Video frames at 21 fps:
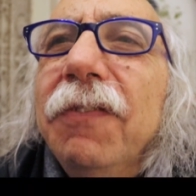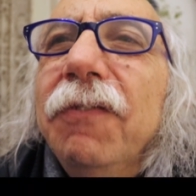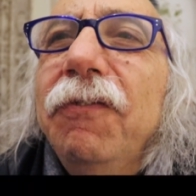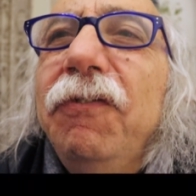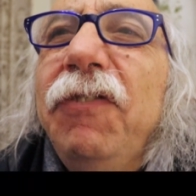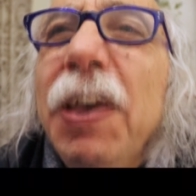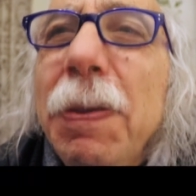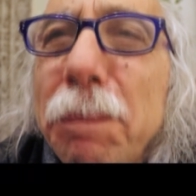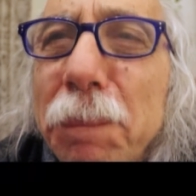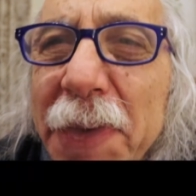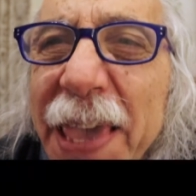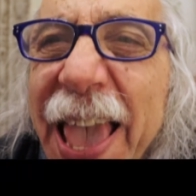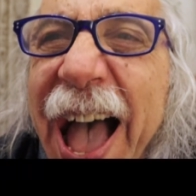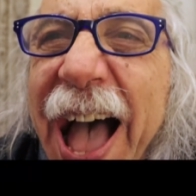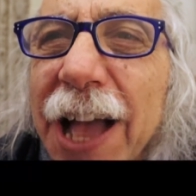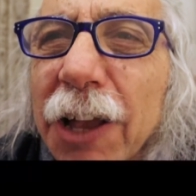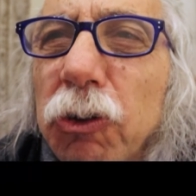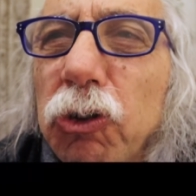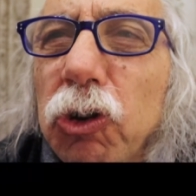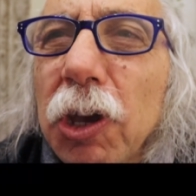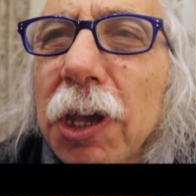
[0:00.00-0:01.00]
vi
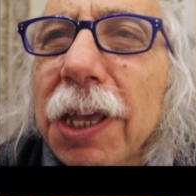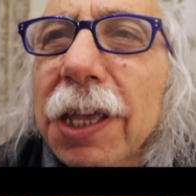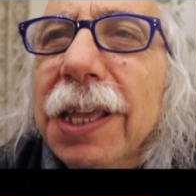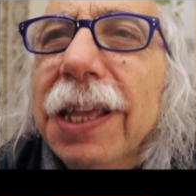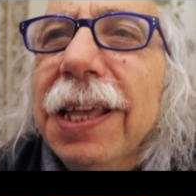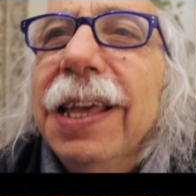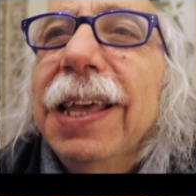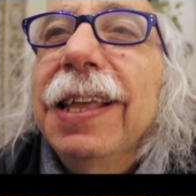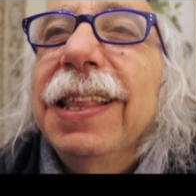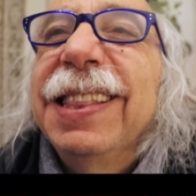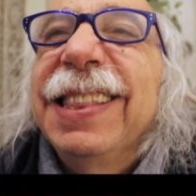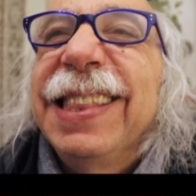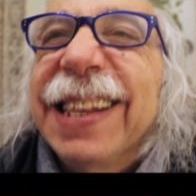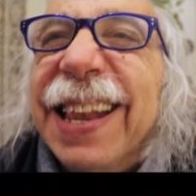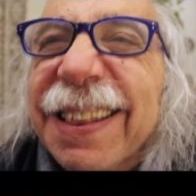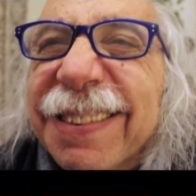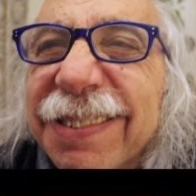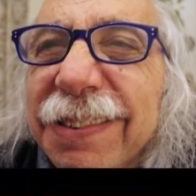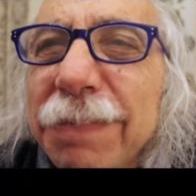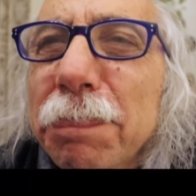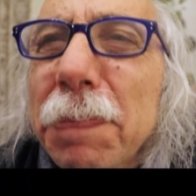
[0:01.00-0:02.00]
piace
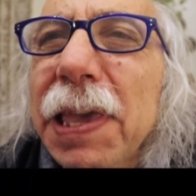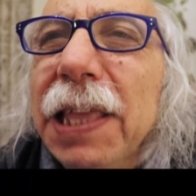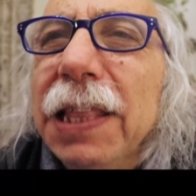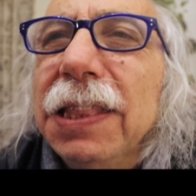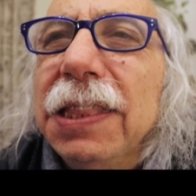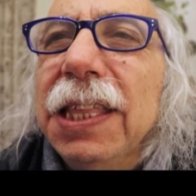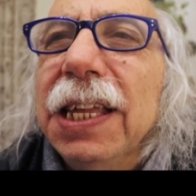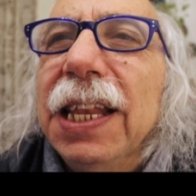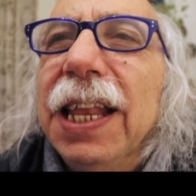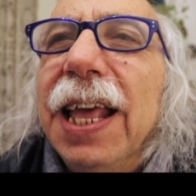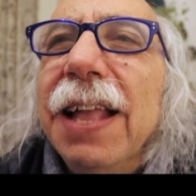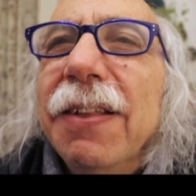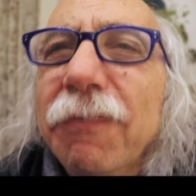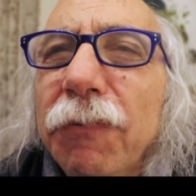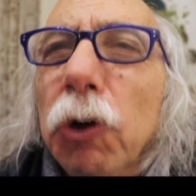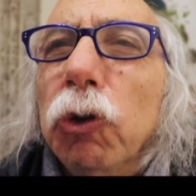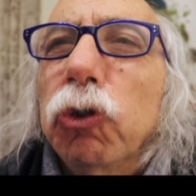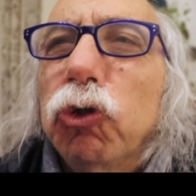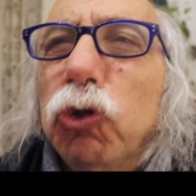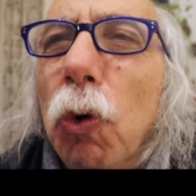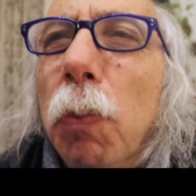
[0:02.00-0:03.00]
trasmettere al
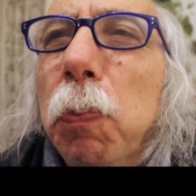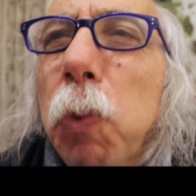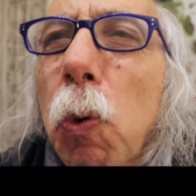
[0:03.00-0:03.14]
vostro